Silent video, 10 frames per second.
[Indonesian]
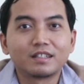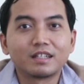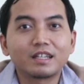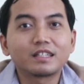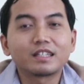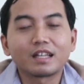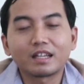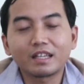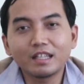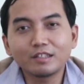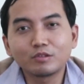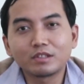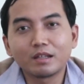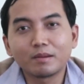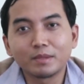Jadi ketika kita
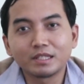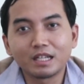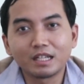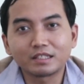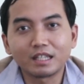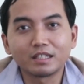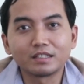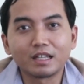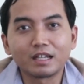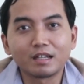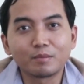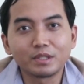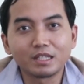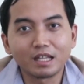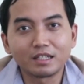sudah menjelaskan tentang
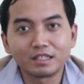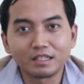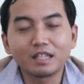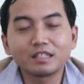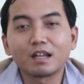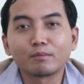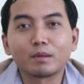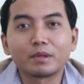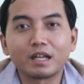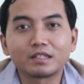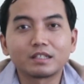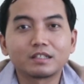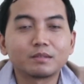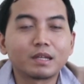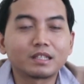kelebihan dia selama bekerja
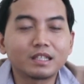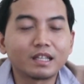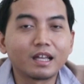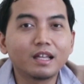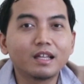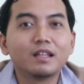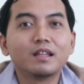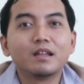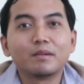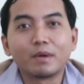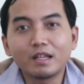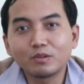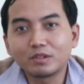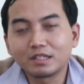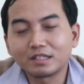di tempat kita,
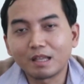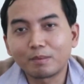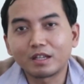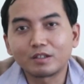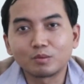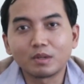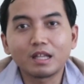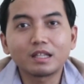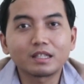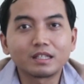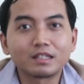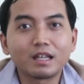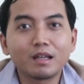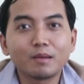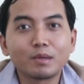baru di step kedua
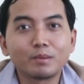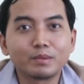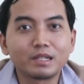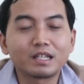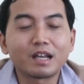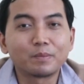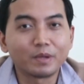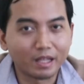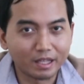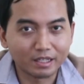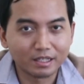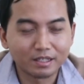kita memberi kabar.